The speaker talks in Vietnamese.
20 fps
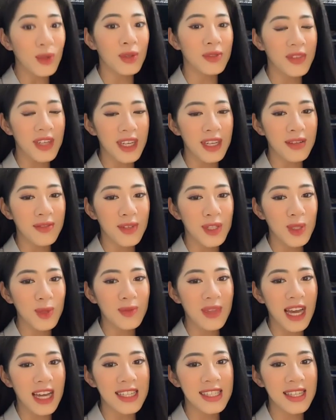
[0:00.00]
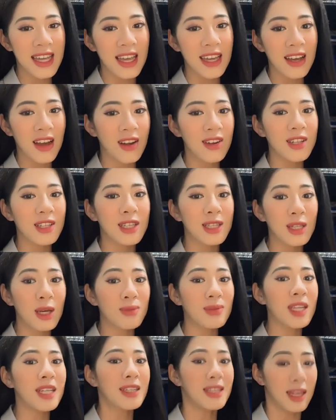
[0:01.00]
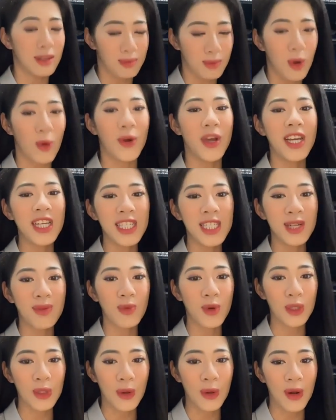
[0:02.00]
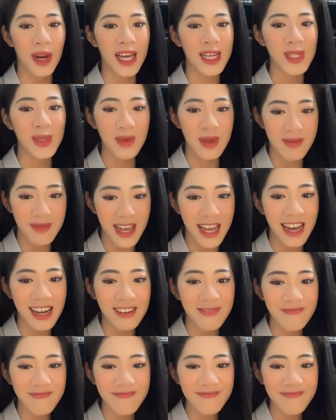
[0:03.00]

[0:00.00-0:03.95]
từ quý vị và chúng ta sẽ có được những thông tin thật bổ ích trong buổi tối livestream này ạ.